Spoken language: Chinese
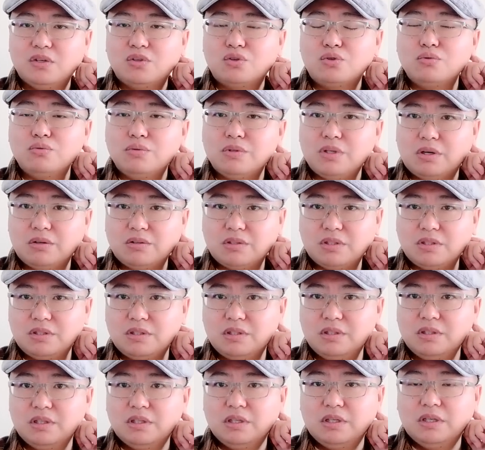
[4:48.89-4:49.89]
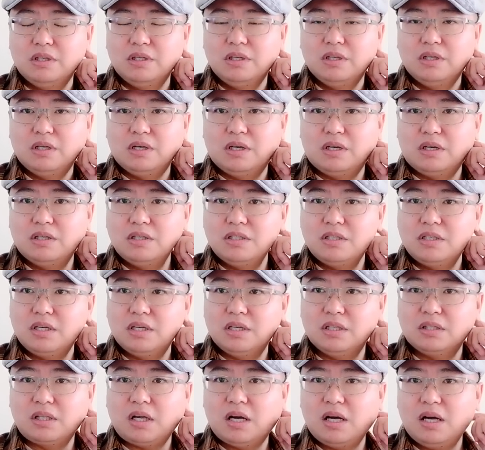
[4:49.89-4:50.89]
数小时，而
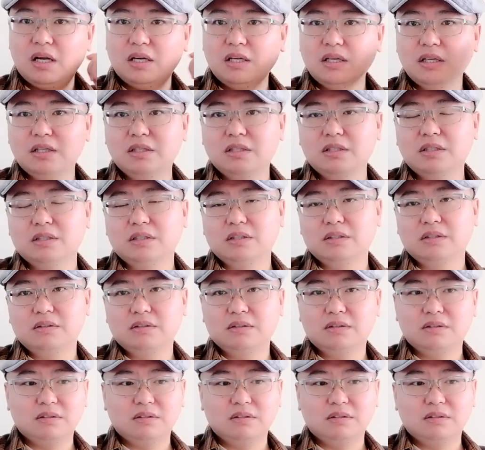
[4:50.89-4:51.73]
且它这个